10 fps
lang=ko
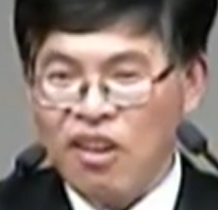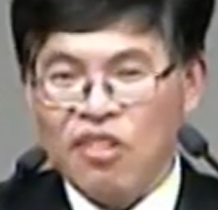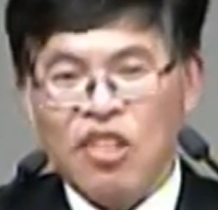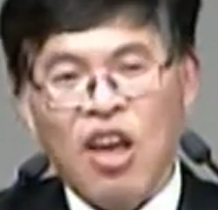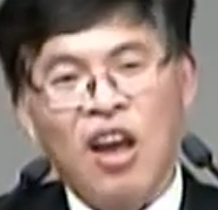
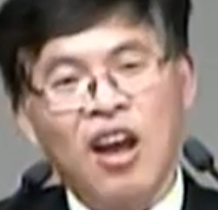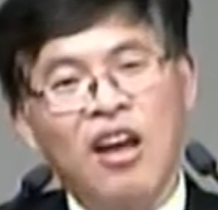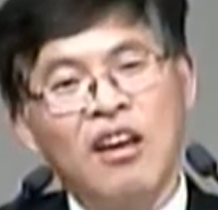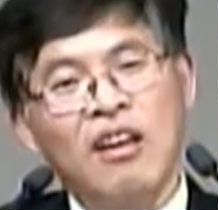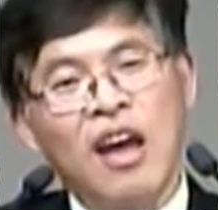
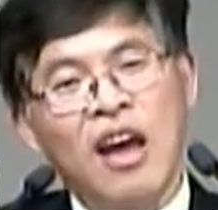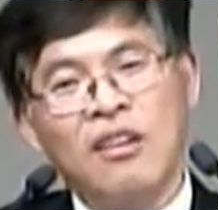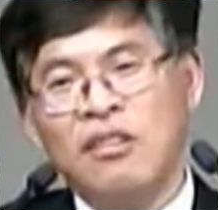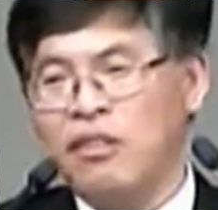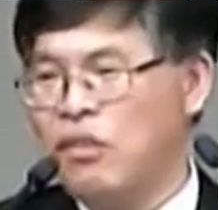내가
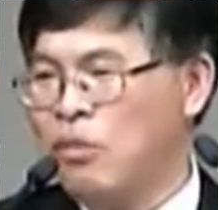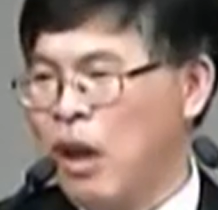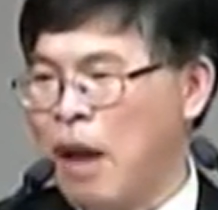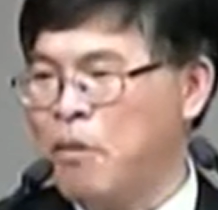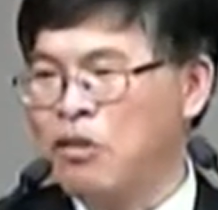아는
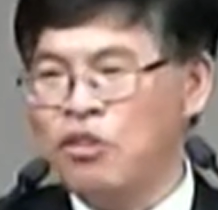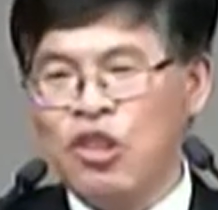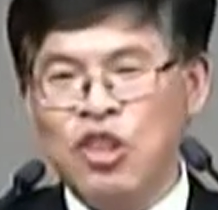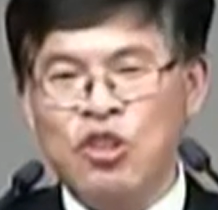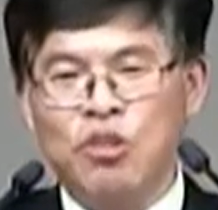아마존
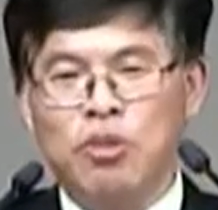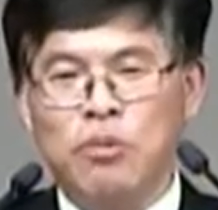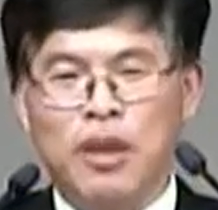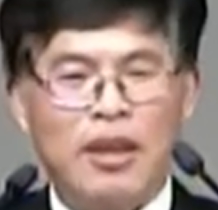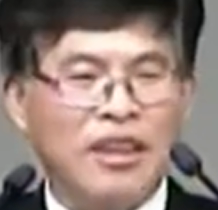
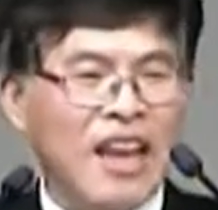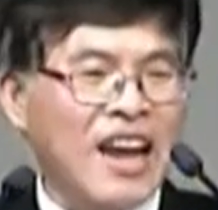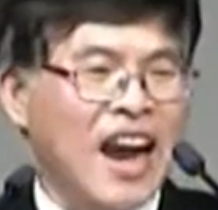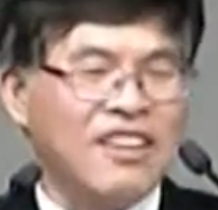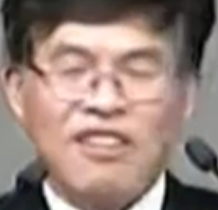인디오들보다
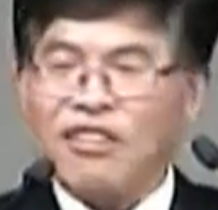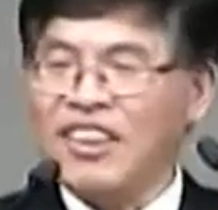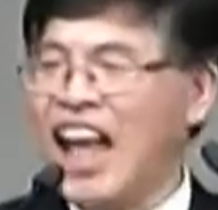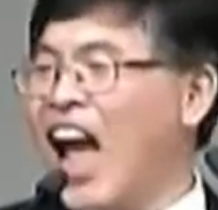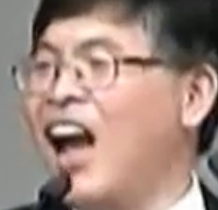가질
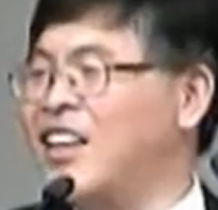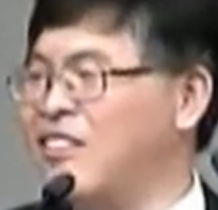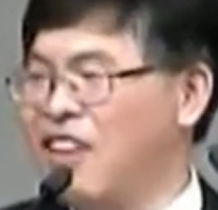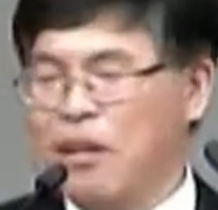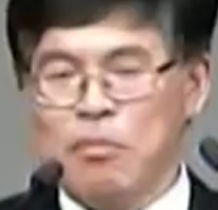것 다
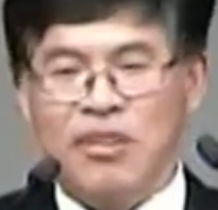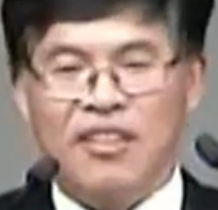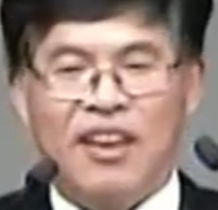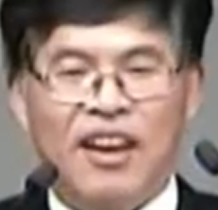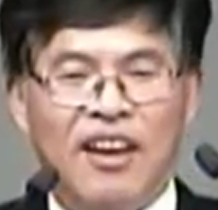가진
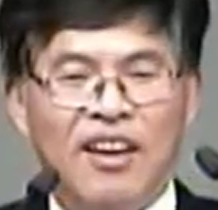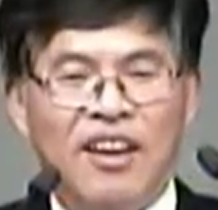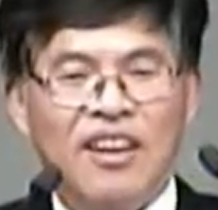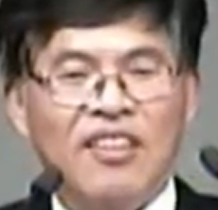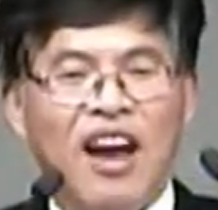사람들인데
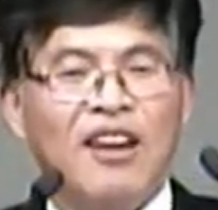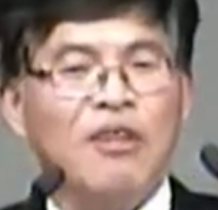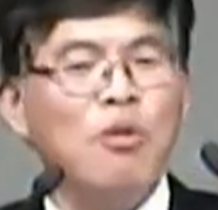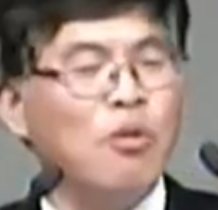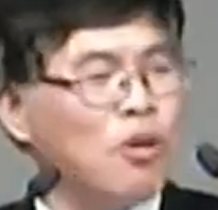
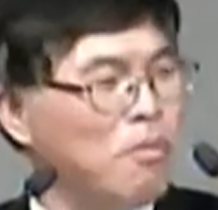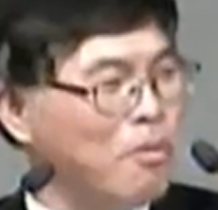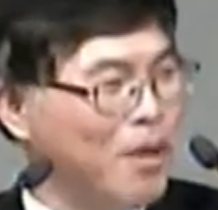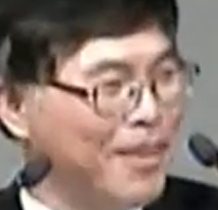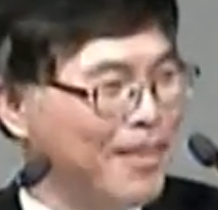사는 꼴을
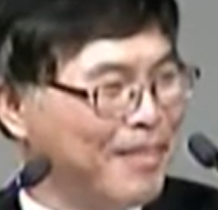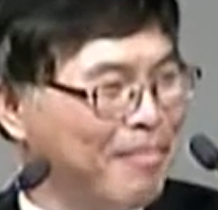보면